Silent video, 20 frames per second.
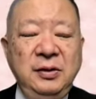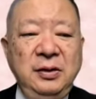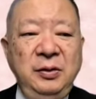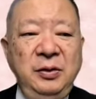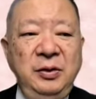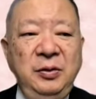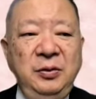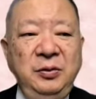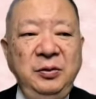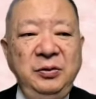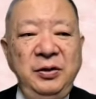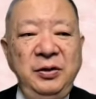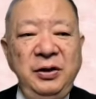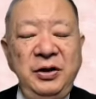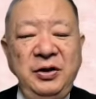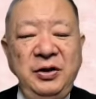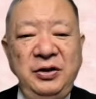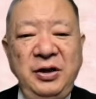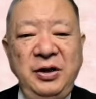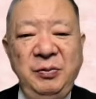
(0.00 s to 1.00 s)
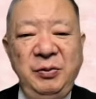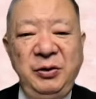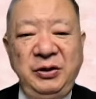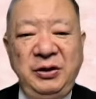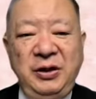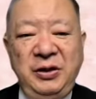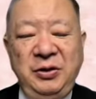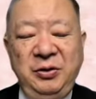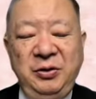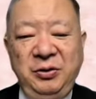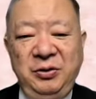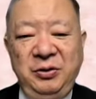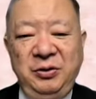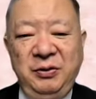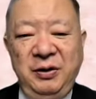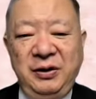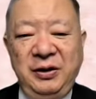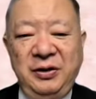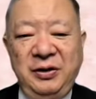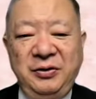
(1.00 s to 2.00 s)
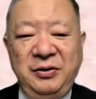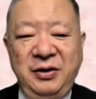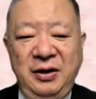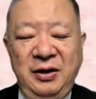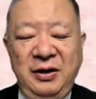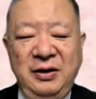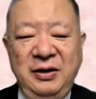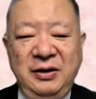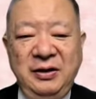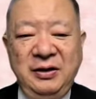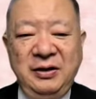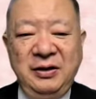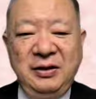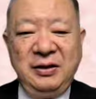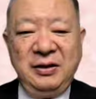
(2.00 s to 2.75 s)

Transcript: 日本の歴史全部否定しようとするわけですか。そう